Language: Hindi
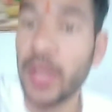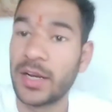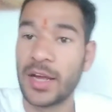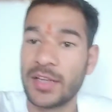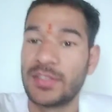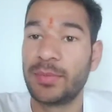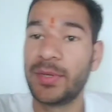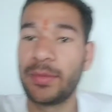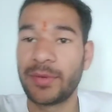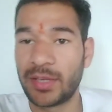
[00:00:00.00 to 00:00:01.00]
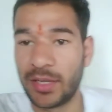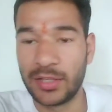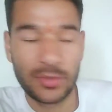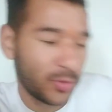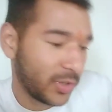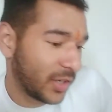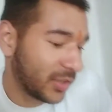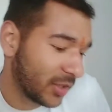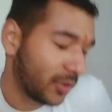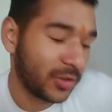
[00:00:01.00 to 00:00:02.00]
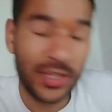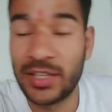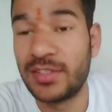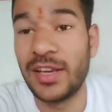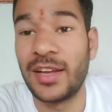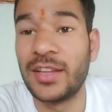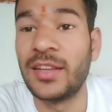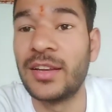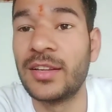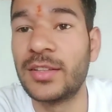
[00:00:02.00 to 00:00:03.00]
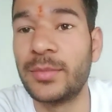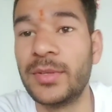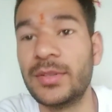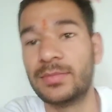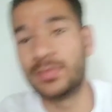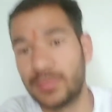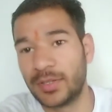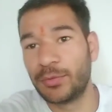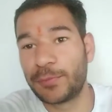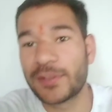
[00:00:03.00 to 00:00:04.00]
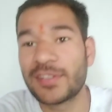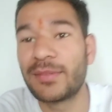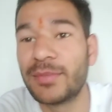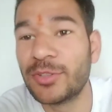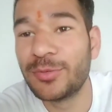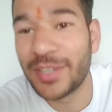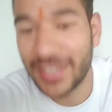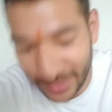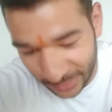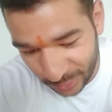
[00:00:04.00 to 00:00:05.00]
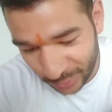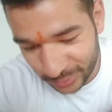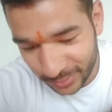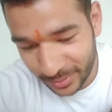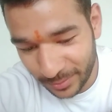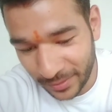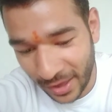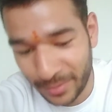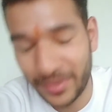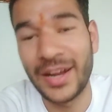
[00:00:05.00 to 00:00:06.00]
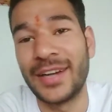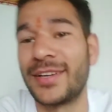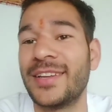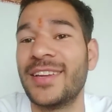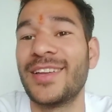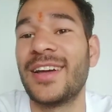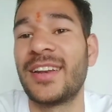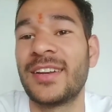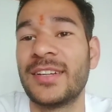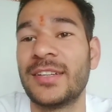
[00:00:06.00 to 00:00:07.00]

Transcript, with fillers: का गाइस अभी ना मैं खेत को निकला था और खेत से आ रहा था ना तभी ऊपर से एक मधुमक्खी गिरी और उसने मेरे पैर पे काट लिया यार